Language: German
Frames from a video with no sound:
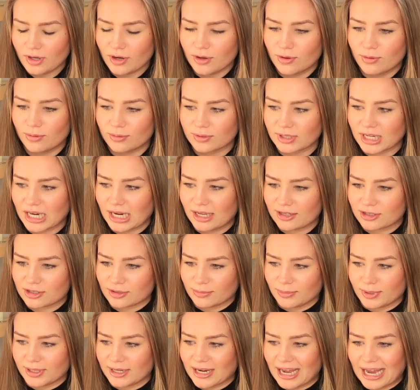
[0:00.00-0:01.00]
und dann habe halt ich
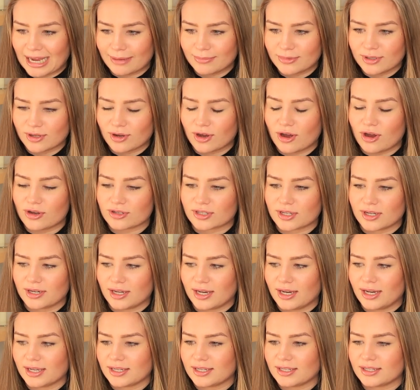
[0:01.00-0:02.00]
so meine Arme noch
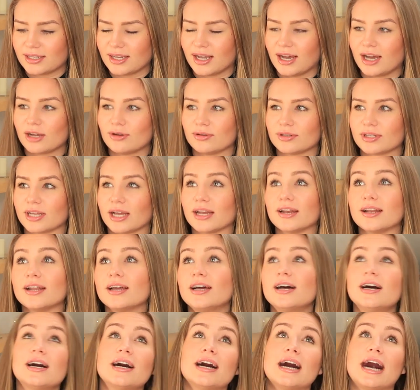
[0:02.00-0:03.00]
auseinandergetan und dann
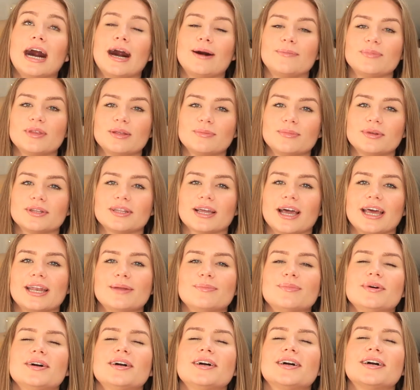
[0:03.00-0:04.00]
haben die mit
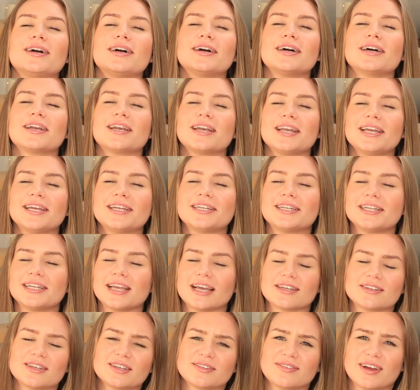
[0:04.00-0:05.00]
einem richtig,
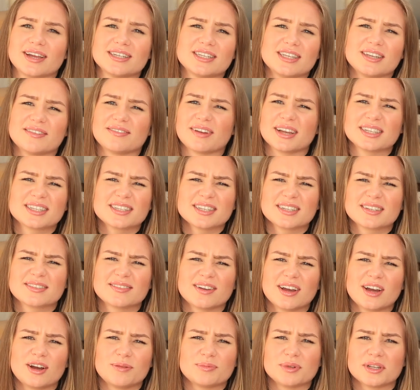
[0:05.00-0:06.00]
also ich weiß nicht, was das
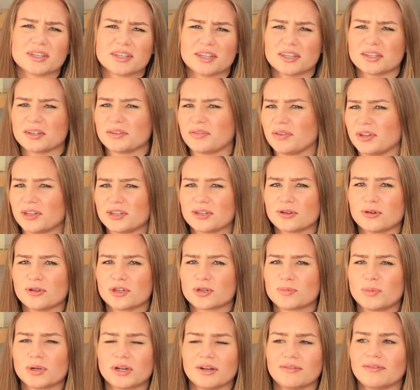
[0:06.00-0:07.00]
war, ob das
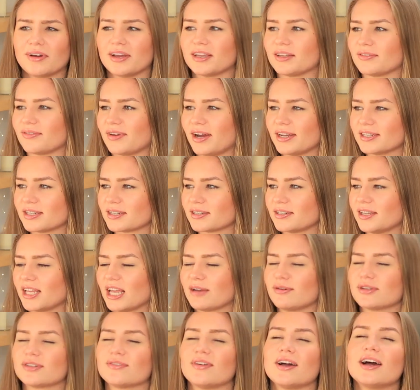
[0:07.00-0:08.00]
Desinfektionsmittel war, ich weiß es nicht,
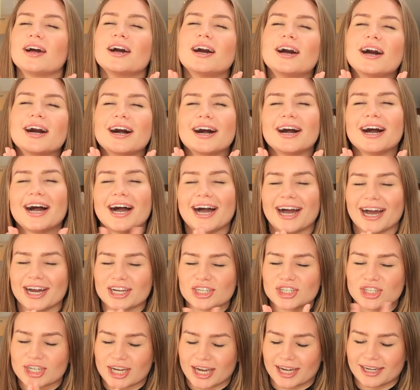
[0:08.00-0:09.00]
aber es war
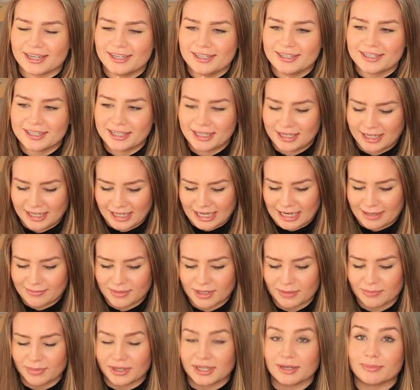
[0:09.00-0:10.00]
arschkalt, haben
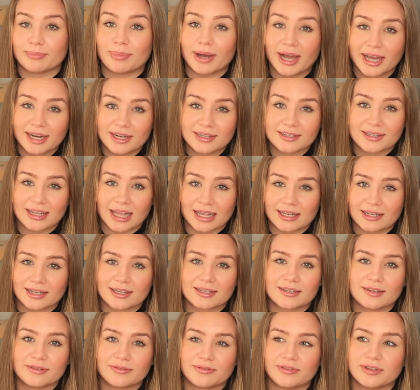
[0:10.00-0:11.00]
die halt meine Beine da
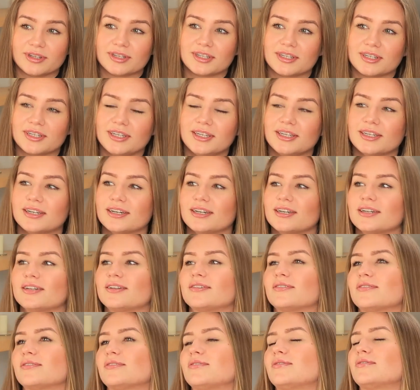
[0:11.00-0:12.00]

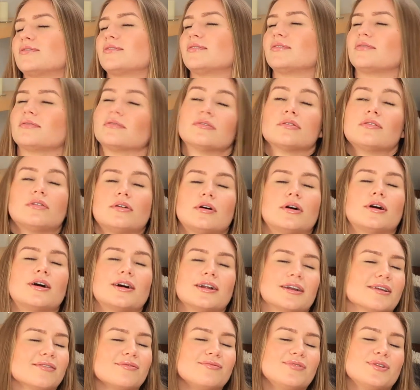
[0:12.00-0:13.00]
desinfiziert und oh,
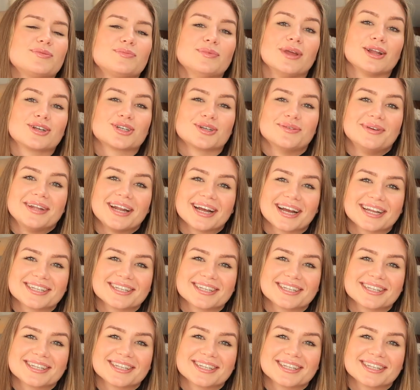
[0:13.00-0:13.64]
wird mir jetzt schon wieder